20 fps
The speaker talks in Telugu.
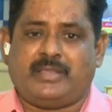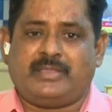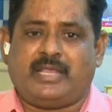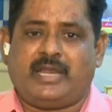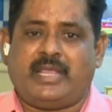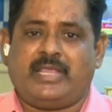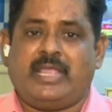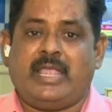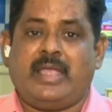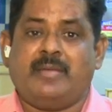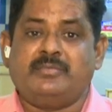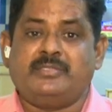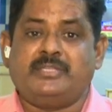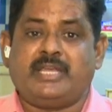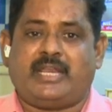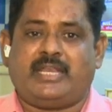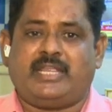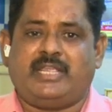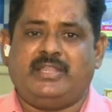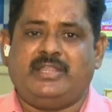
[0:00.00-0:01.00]
మధ్యలో ఏం
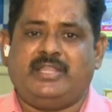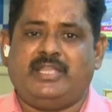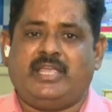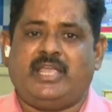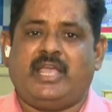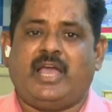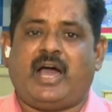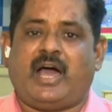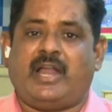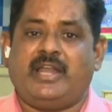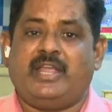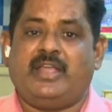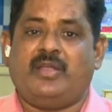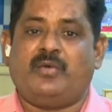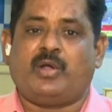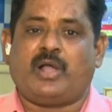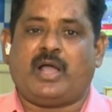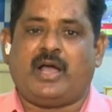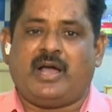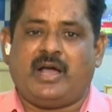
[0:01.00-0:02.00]
జరిగింది అనే
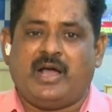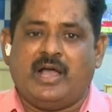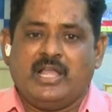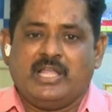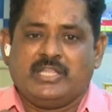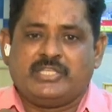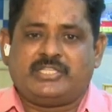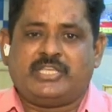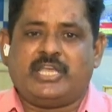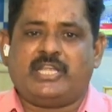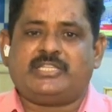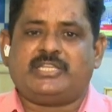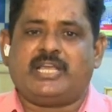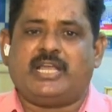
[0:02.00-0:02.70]
ఒక చర్చ